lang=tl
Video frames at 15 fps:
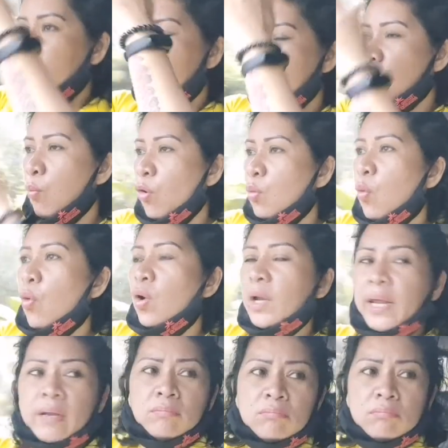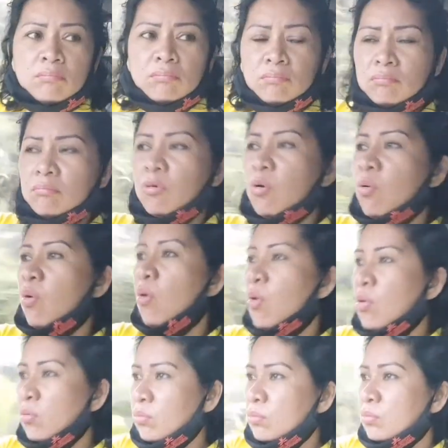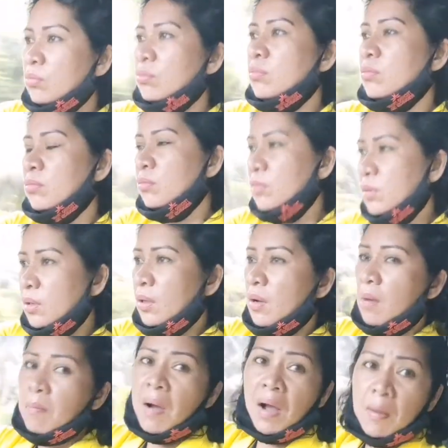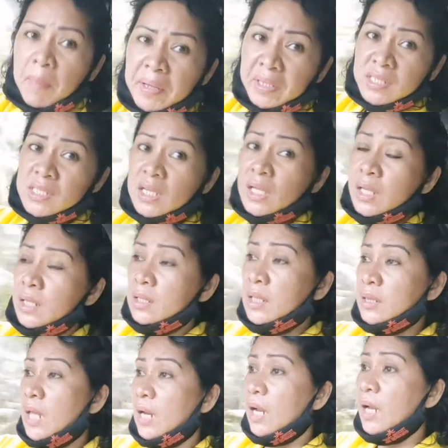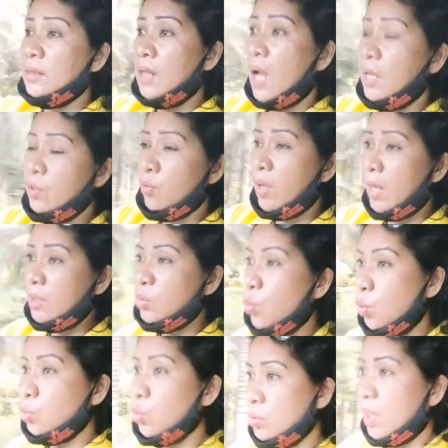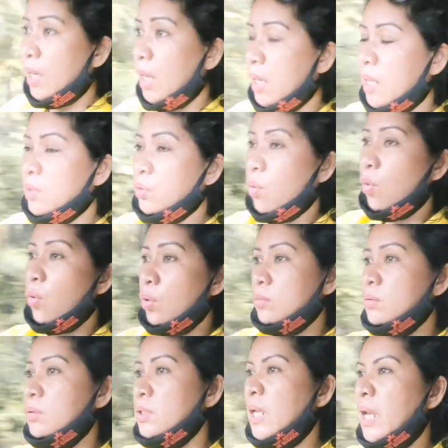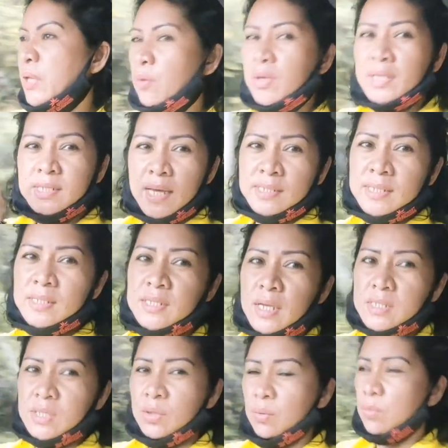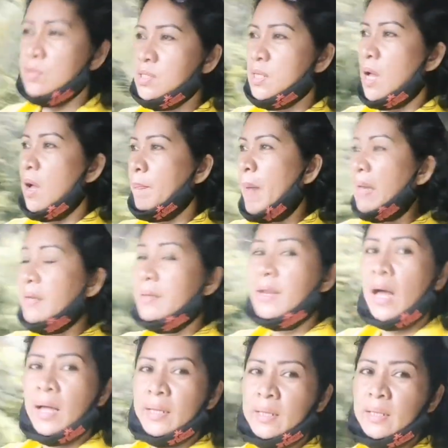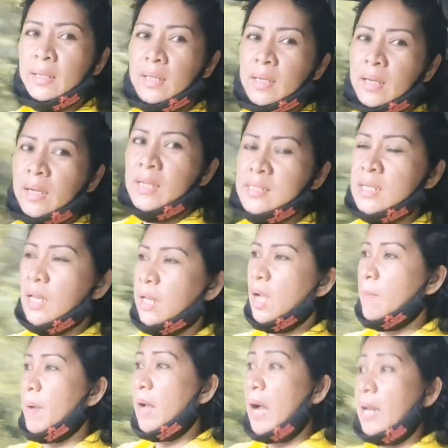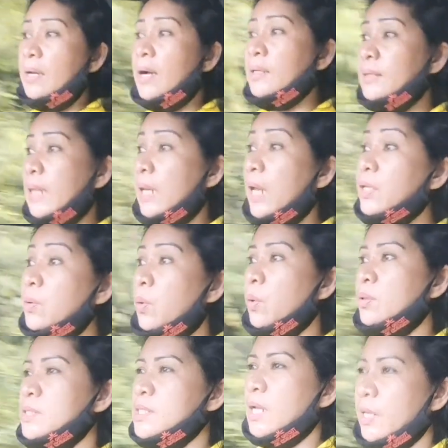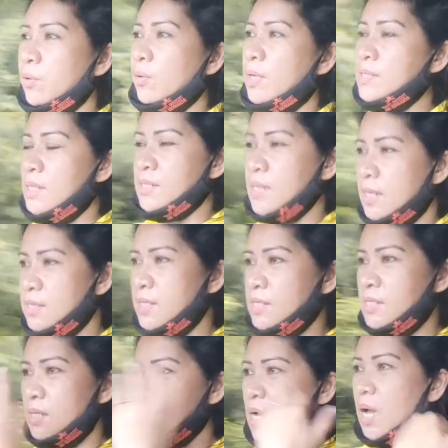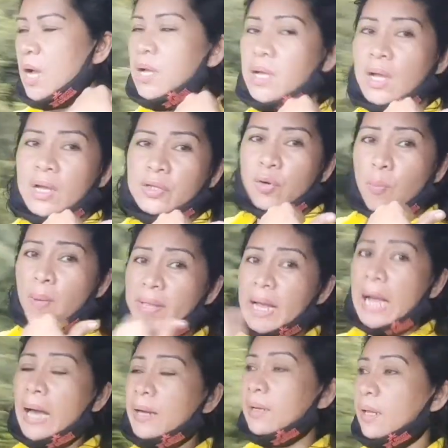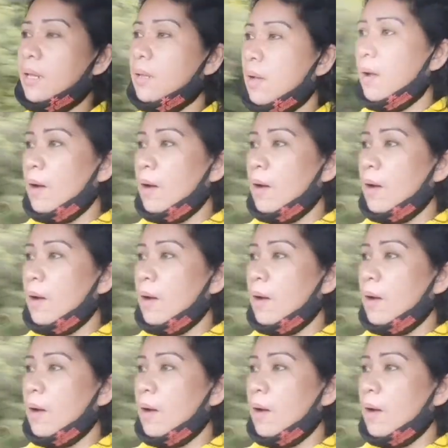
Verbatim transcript: Dubulbuling. nila. Oo. Mga bay kasi hindi talaga tayo nakatutok talaga doon. Sila yung nagsasuggest doon sa Panday kasi kamag-anak nila yon sila yung nagsasuggest at saka yung may-ari